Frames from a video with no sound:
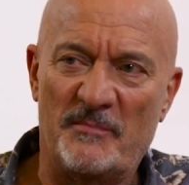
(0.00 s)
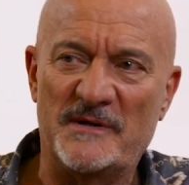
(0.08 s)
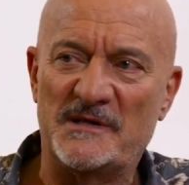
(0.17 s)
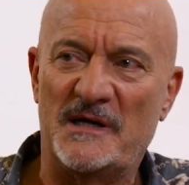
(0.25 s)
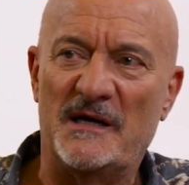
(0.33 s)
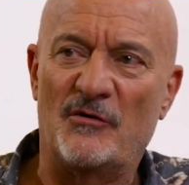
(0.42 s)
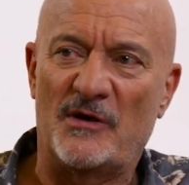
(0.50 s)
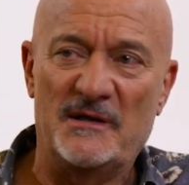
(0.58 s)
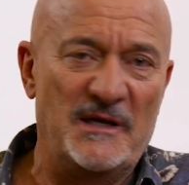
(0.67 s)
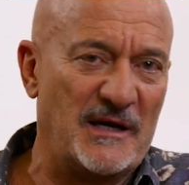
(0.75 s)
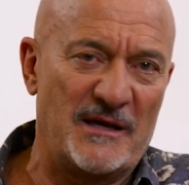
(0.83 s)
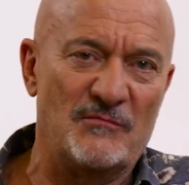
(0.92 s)
ripresa nella
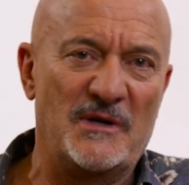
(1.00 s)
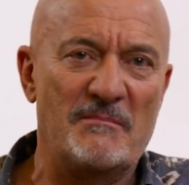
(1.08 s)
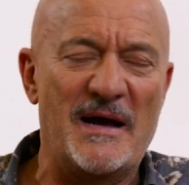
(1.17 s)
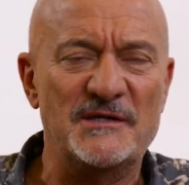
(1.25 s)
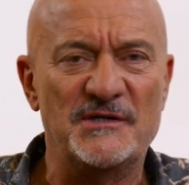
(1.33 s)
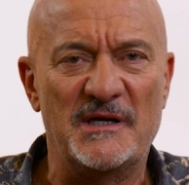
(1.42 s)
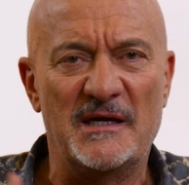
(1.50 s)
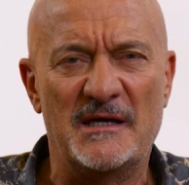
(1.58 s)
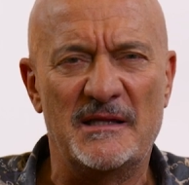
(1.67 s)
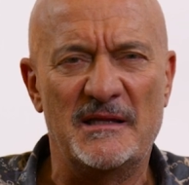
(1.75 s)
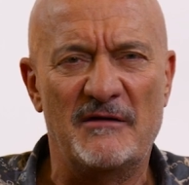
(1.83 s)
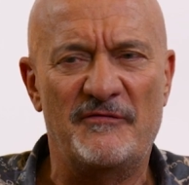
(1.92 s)
locandina, che è
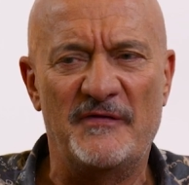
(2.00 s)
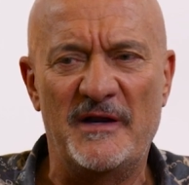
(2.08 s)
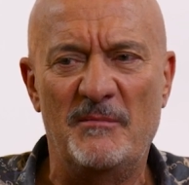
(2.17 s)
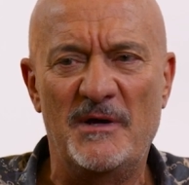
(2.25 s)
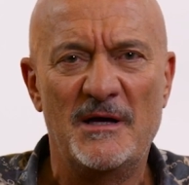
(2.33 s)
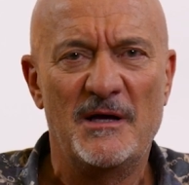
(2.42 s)
un'immagine del film,